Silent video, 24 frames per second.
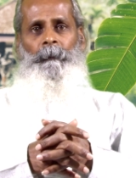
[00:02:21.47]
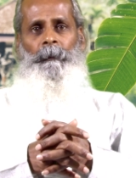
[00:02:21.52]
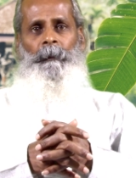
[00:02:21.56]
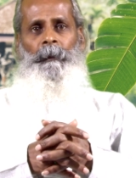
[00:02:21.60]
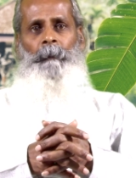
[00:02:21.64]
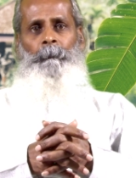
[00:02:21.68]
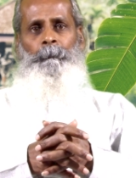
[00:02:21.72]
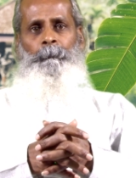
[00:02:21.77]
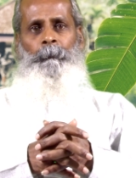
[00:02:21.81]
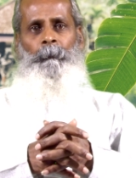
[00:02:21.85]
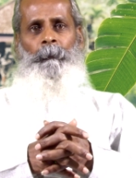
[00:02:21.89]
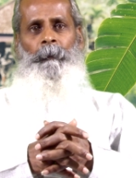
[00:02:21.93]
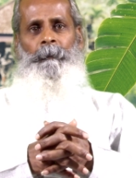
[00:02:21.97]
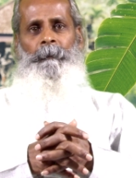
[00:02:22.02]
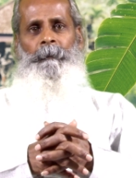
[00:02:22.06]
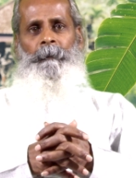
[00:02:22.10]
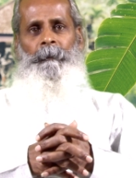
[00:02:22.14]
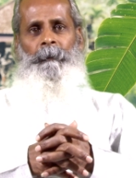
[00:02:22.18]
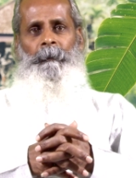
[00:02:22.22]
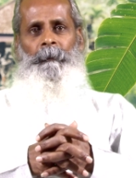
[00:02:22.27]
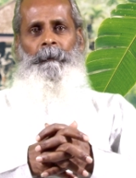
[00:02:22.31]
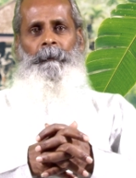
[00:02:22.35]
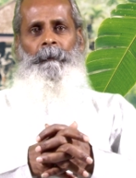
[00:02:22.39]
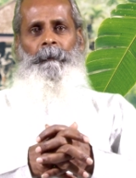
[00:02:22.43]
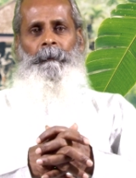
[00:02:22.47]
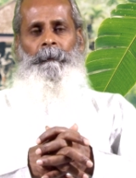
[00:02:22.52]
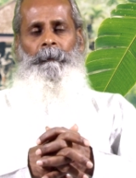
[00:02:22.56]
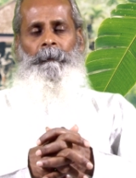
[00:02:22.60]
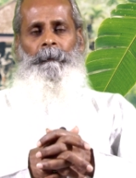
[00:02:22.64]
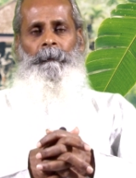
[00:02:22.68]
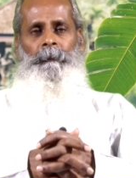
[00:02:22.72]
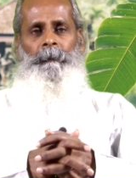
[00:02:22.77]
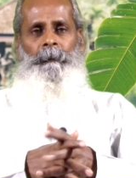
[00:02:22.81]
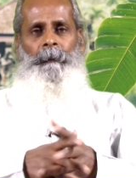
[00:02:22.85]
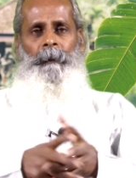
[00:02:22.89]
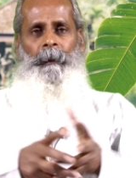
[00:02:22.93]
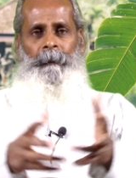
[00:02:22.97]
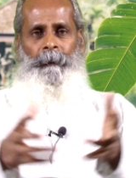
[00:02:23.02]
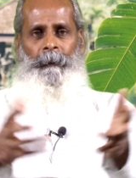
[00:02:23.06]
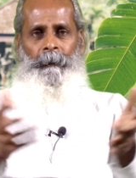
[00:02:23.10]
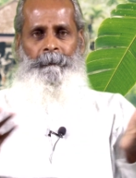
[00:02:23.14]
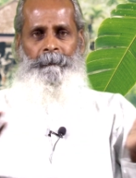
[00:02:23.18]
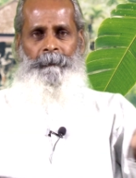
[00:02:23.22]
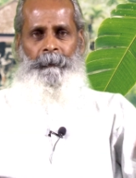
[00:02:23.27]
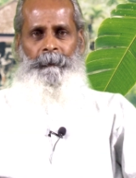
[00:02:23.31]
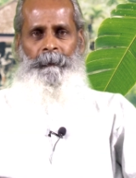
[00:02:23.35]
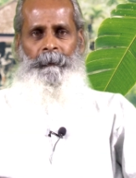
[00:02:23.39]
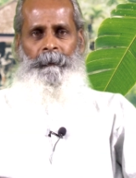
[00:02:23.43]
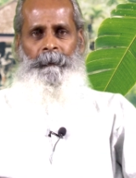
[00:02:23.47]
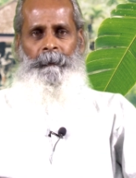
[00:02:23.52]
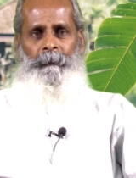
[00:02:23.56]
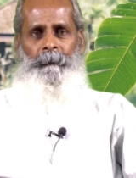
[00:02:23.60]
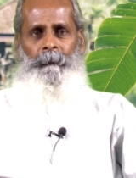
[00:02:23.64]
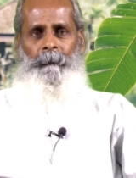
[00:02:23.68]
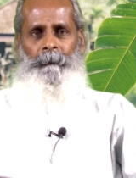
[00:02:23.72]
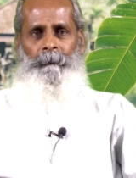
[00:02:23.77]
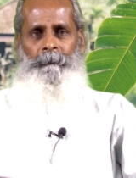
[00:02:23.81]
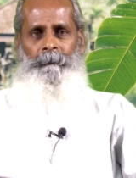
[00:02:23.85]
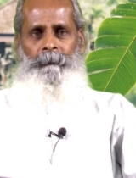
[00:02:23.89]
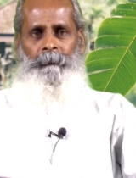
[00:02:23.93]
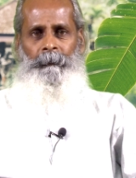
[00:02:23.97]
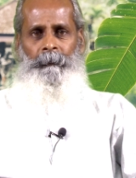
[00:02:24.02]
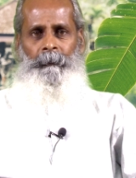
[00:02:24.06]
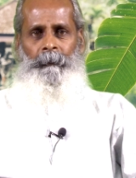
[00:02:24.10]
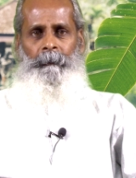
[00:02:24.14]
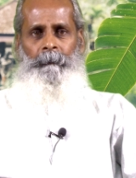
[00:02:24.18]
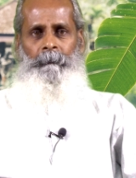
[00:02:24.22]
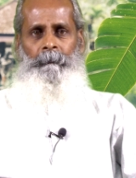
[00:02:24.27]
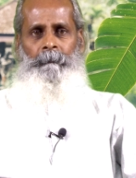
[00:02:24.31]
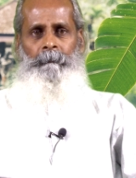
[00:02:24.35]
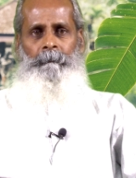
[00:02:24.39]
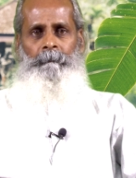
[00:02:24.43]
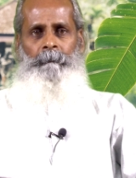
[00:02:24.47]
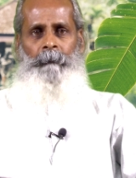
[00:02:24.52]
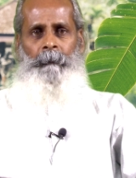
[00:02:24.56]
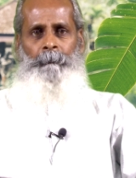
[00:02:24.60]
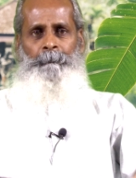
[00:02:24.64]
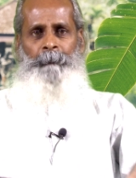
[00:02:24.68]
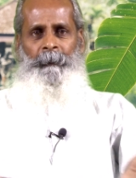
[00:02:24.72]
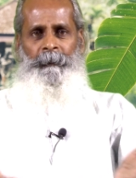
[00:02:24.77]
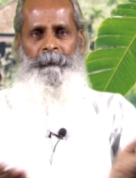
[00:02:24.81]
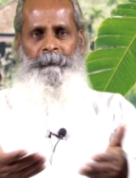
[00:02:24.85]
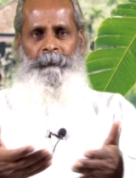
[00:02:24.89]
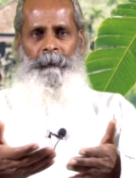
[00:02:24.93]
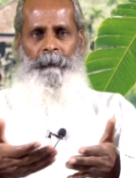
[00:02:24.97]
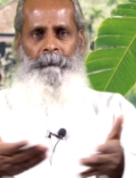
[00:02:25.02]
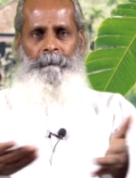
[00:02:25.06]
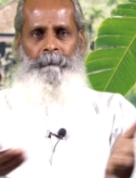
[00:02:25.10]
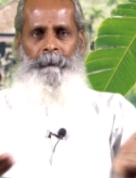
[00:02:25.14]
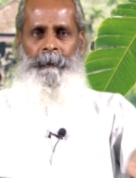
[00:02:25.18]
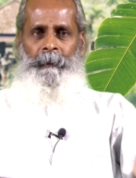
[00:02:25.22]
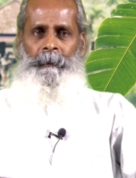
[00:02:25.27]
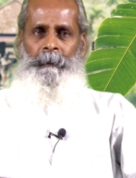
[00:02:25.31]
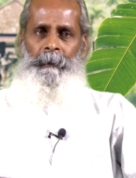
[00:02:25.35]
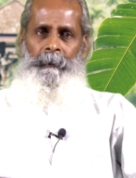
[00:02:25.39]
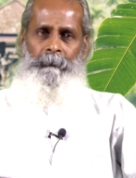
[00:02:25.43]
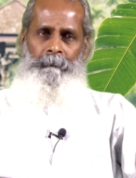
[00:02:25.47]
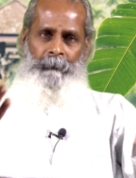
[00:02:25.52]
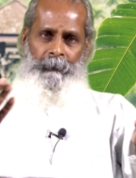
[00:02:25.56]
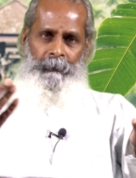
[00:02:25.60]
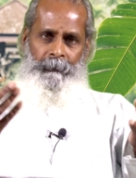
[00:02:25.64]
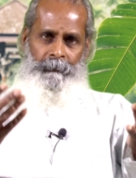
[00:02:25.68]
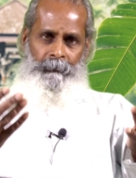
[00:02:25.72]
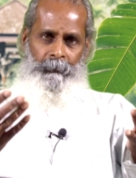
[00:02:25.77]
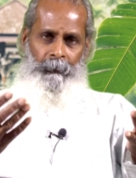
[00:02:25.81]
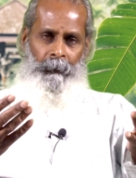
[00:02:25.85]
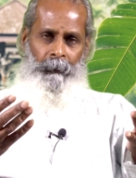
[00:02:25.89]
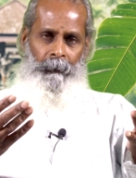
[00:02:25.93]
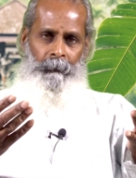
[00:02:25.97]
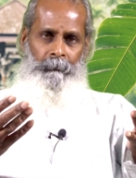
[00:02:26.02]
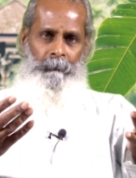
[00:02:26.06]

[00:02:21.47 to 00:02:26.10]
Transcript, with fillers: இப்பொழுது கடல் தண்ணீரை எடுத்து வெப்பத்தில் வெயிலில் வைத்தோம்